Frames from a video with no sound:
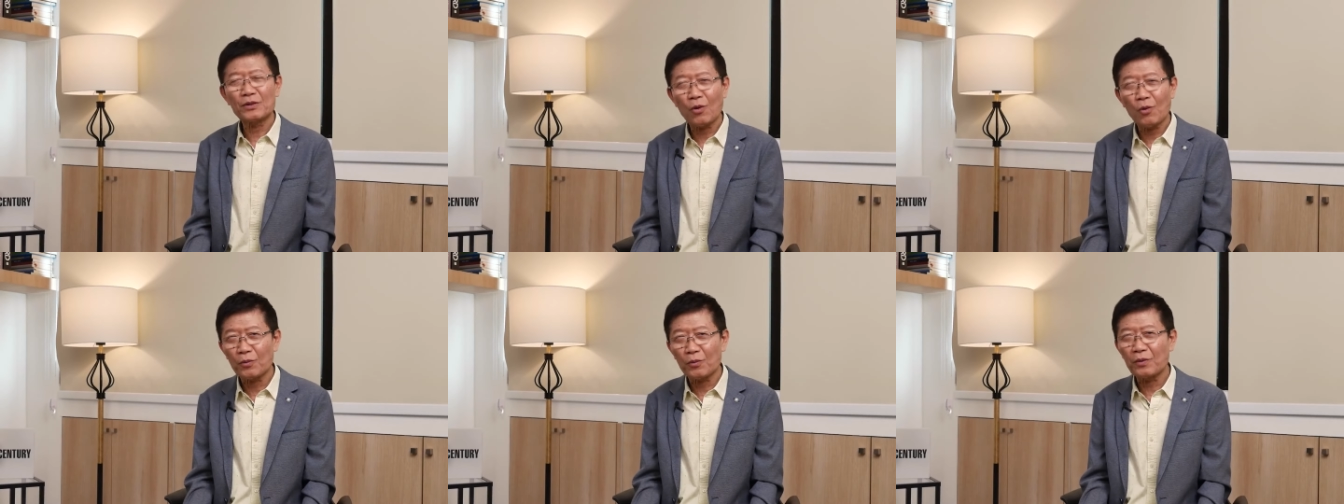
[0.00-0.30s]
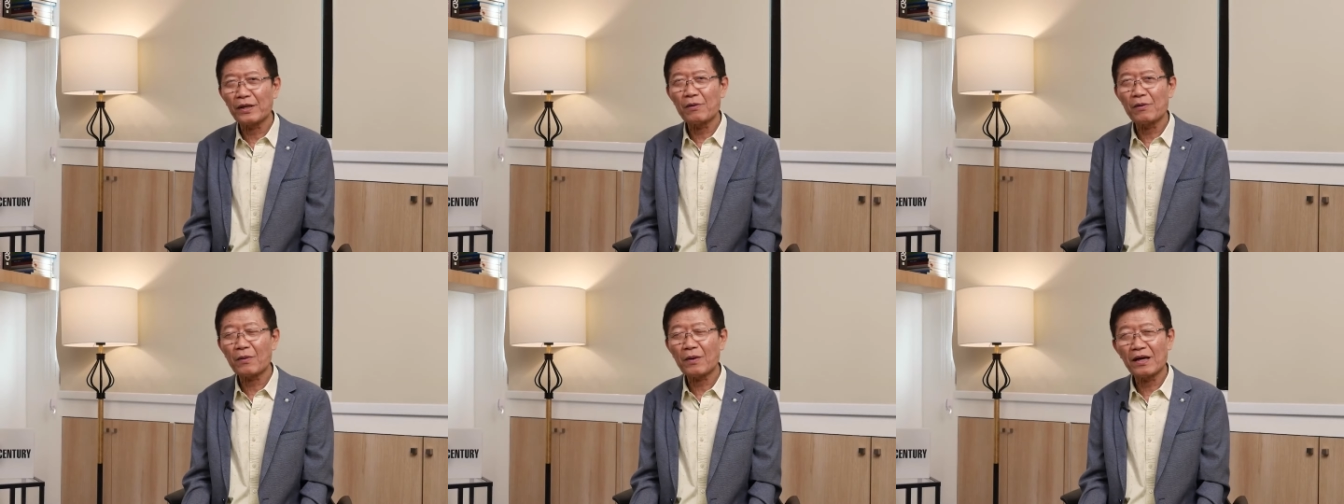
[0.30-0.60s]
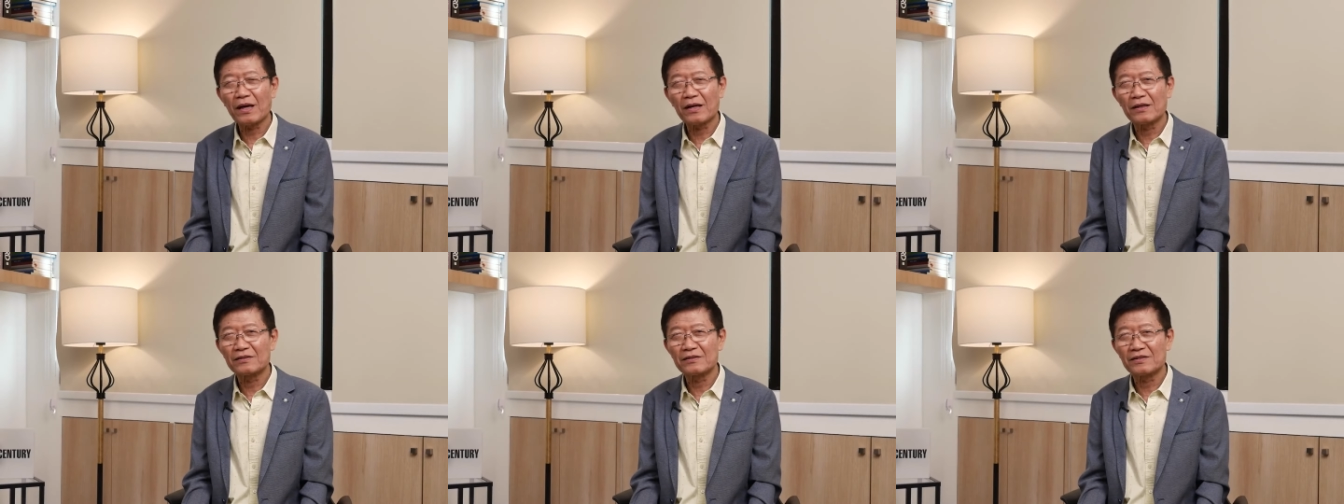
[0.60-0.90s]
ธงเดียวกั
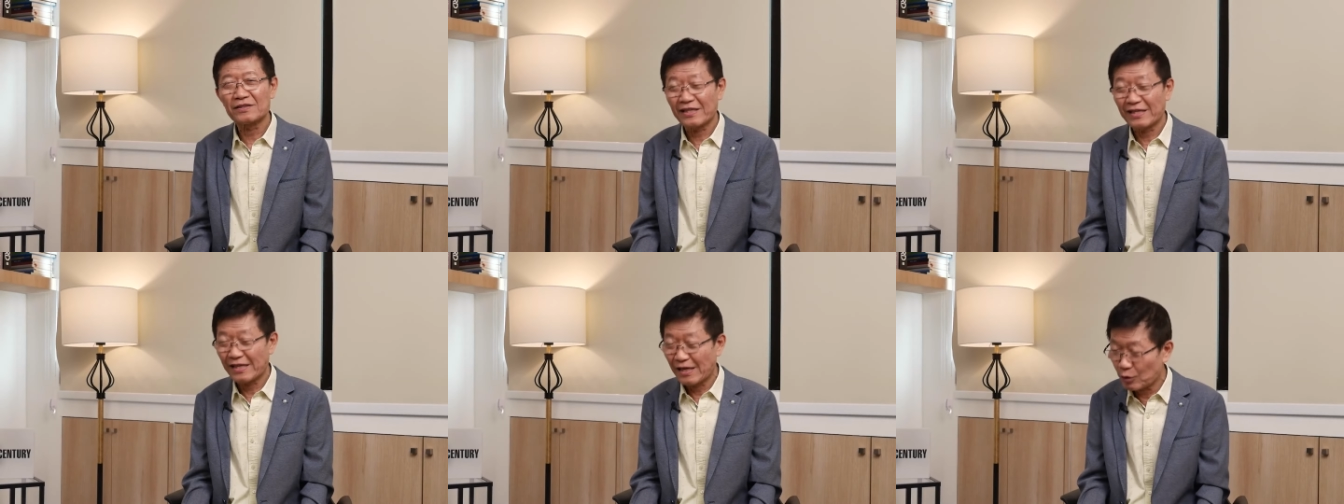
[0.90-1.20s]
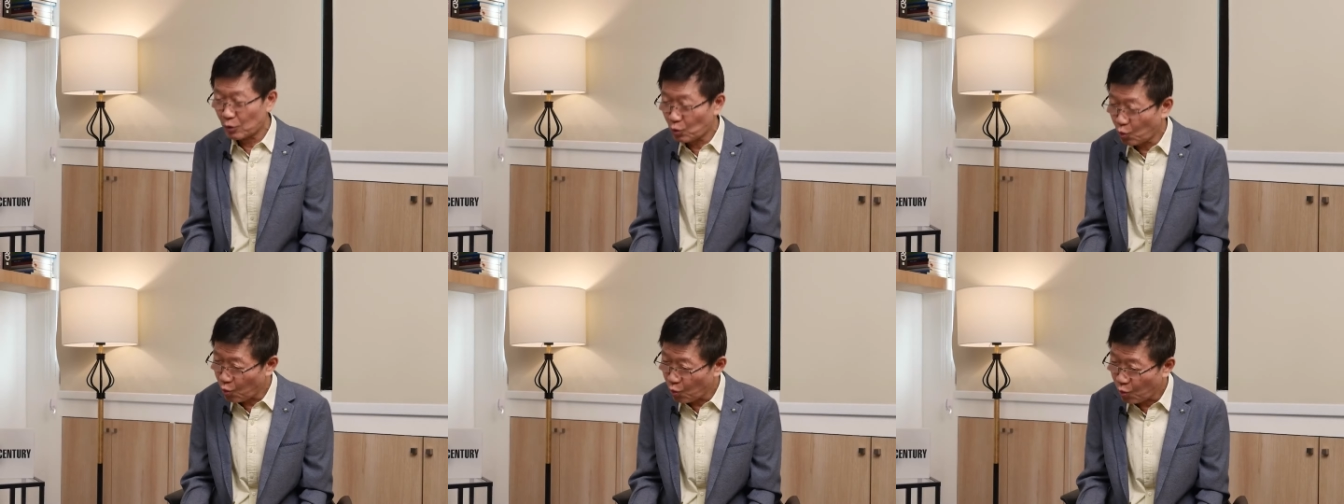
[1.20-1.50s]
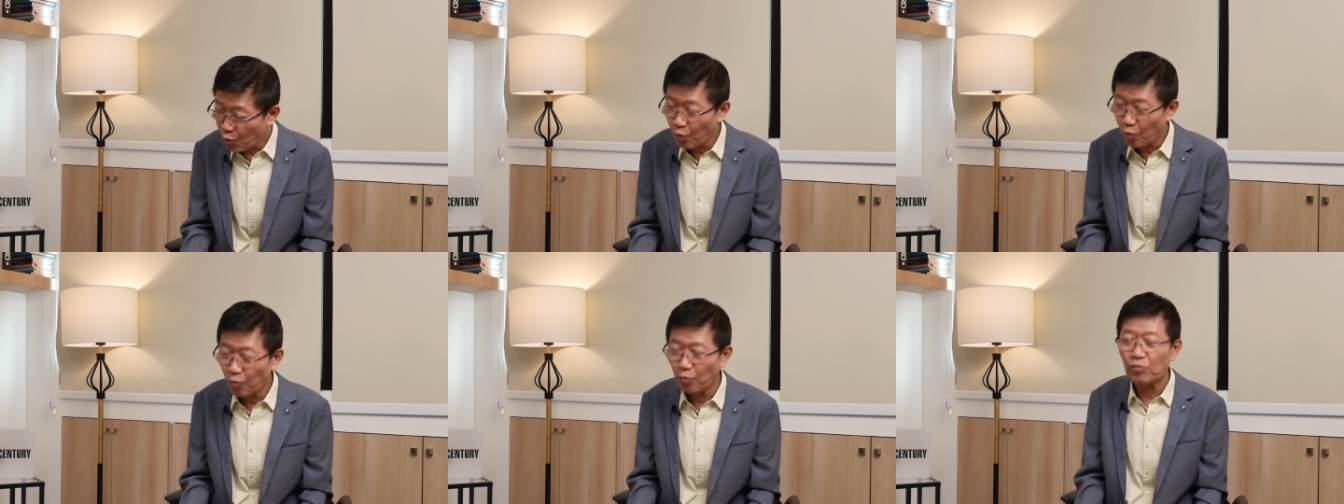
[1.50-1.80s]
น เสียทุก
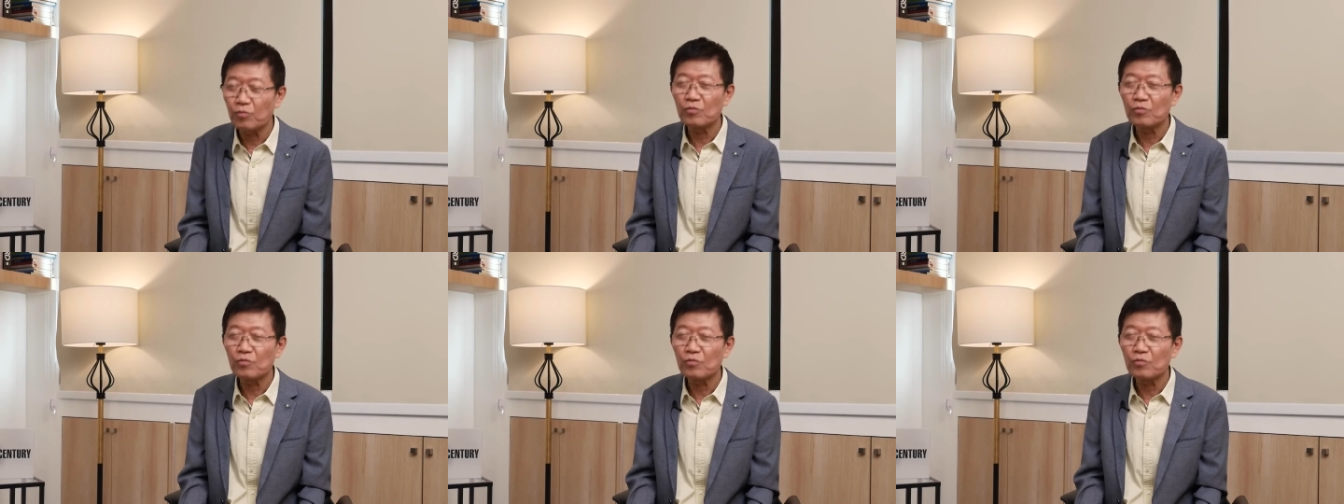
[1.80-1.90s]
กลุ่ม